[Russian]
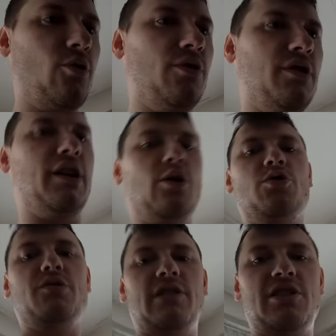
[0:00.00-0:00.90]
какой-то,
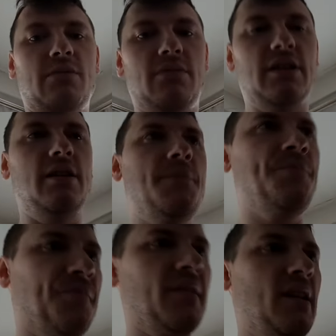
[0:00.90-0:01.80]
короче, волшебный,
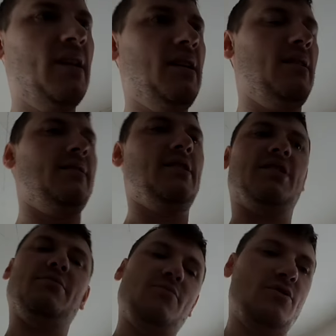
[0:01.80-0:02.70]

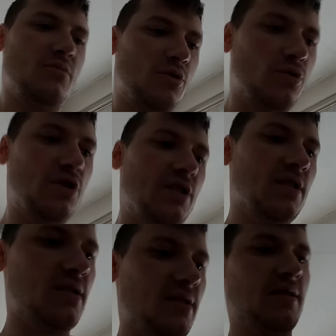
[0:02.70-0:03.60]
где-то минут
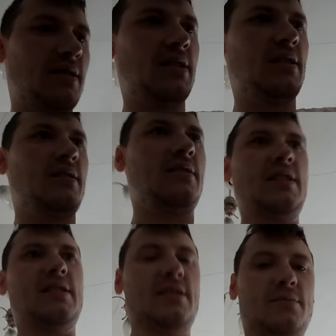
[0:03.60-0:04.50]
через
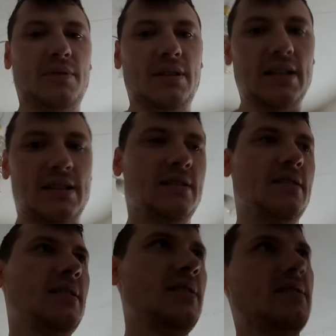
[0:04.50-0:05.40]
10-15 э,
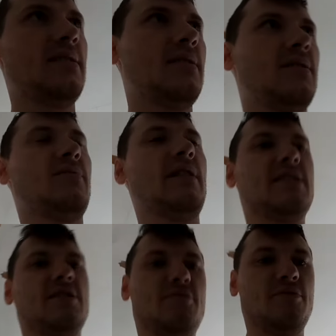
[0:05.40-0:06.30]

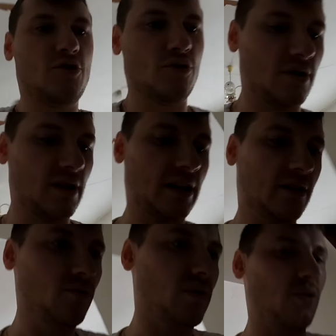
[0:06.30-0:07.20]
20 мне что-то
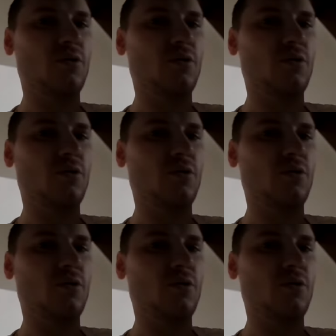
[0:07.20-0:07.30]
так, ну,